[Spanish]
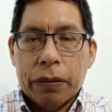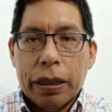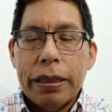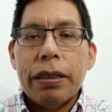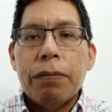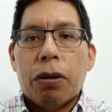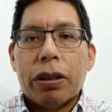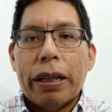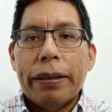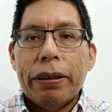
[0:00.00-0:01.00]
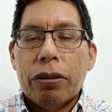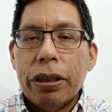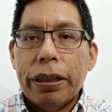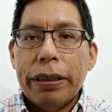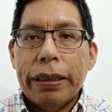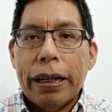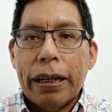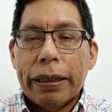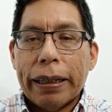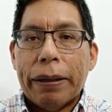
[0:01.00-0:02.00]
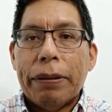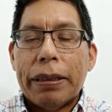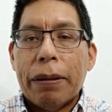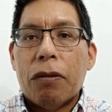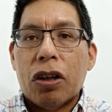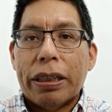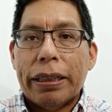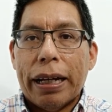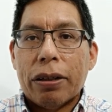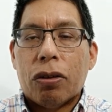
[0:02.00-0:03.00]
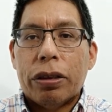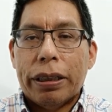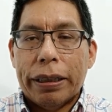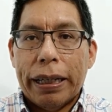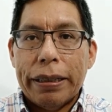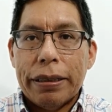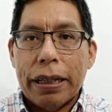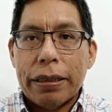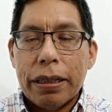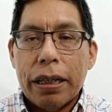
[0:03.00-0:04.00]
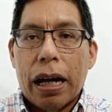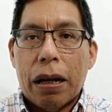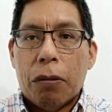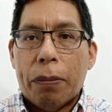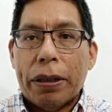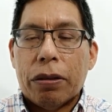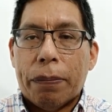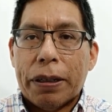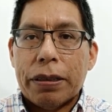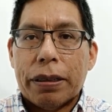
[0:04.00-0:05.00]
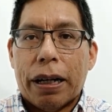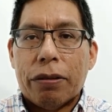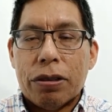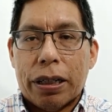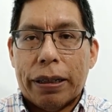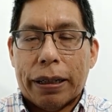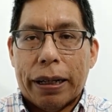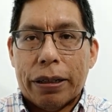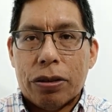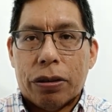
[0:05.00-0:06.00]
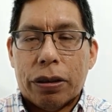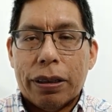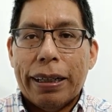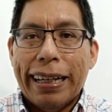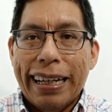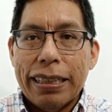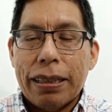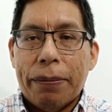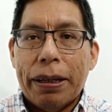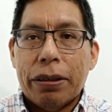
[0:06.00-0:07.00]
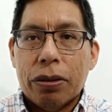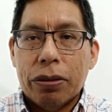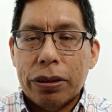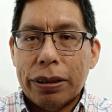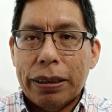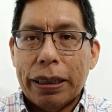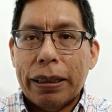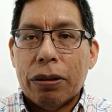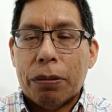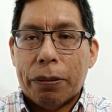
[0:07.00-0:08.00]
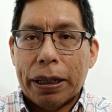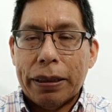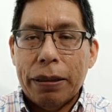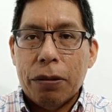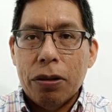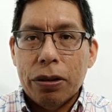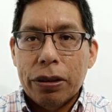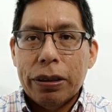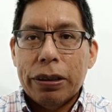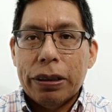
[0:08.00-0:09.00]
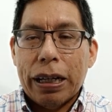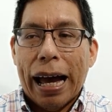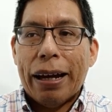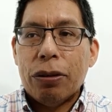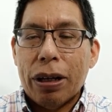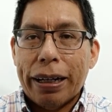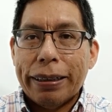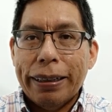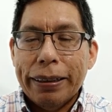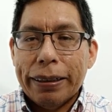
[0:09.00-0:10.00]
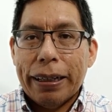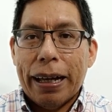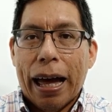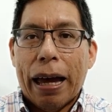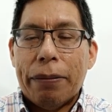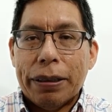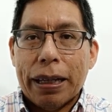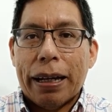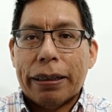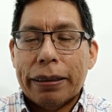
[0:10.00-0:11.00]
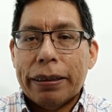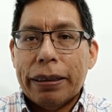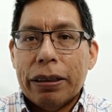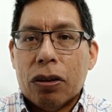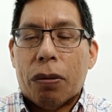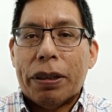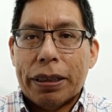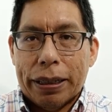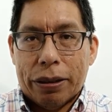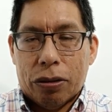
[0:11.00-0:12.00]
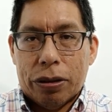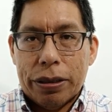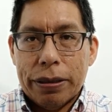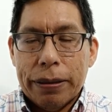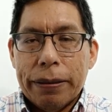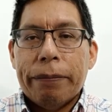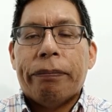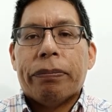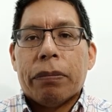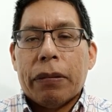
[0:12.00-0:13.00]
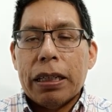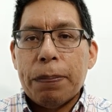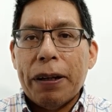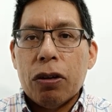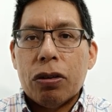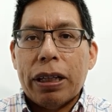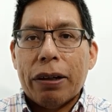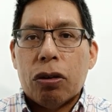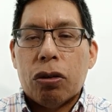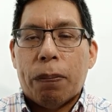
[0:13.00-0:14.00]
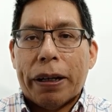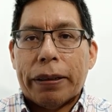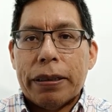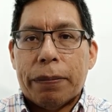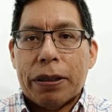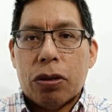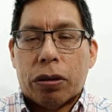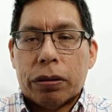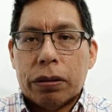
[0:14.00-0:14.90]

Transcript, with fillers: Es importante hoy en día que evitemos generar contingencias al momento de presentar nuestra declaración. Este evento tiene como objetivo ayudarte a evitar cometer errores. Espero contar con tu participación.